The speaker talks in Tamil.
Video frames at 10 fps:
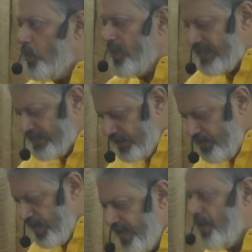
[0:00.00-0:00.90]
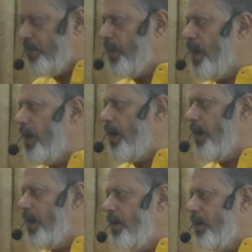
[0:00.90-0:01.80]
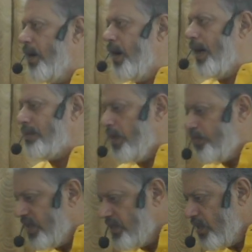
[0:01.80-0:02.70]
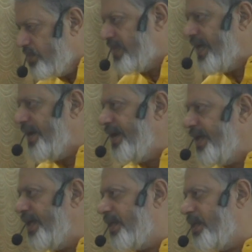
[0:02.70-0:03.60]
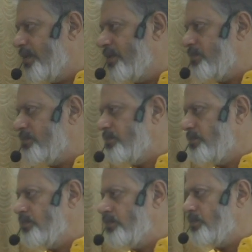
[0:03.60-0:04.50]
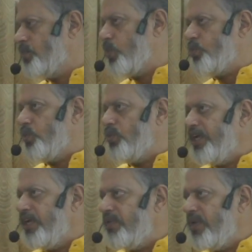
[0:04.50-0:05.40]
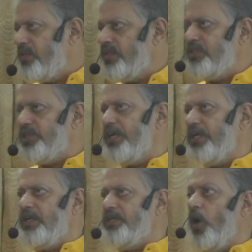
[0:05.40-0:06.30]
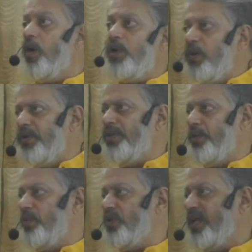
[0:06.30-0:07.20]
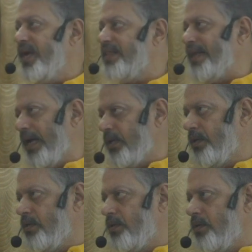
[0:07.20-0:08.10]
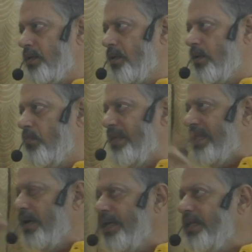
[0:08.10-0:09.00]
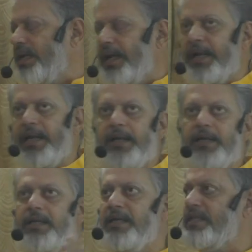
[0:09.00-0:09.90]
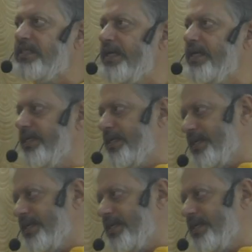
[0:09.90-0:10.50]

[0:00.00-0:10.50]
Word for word: உணர்ச்சி மயமா அதுல பாதுகாப்பை தேடிண்டே இருக்கிறது ஒரு சுட்டறிவில் வந்து சரி இதை ஞாபகப்படுத்திப்போம் இந்த இடத்த மெத எதிர்க்க என்ன இருக்கு இந்த சைடு என்ன